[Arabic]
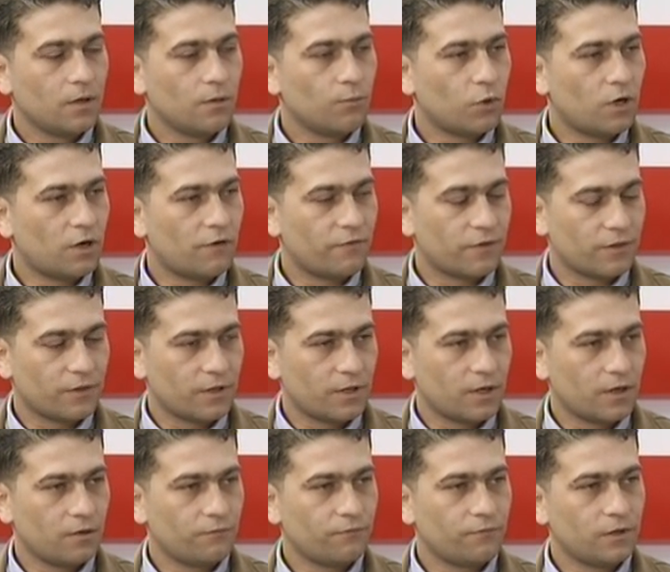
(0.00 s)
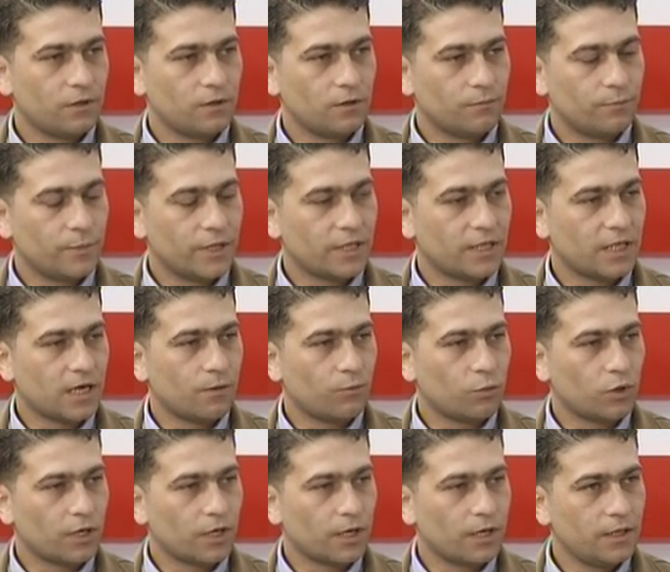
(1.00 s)
محافظتين في بيت
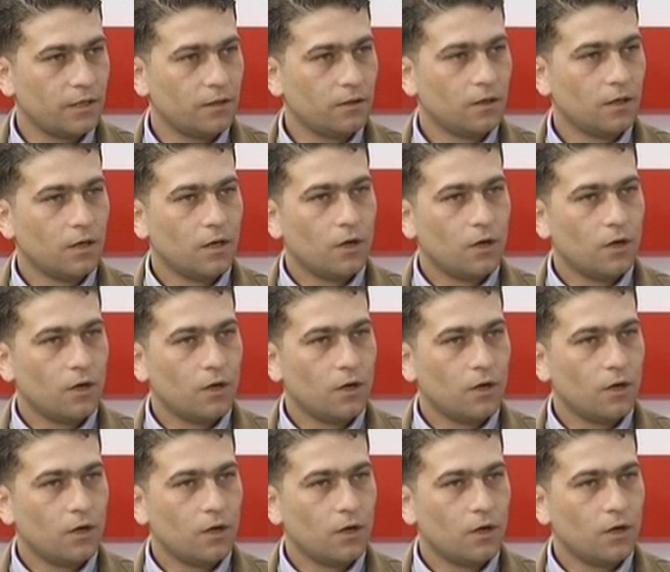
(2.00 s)
لحم والخليل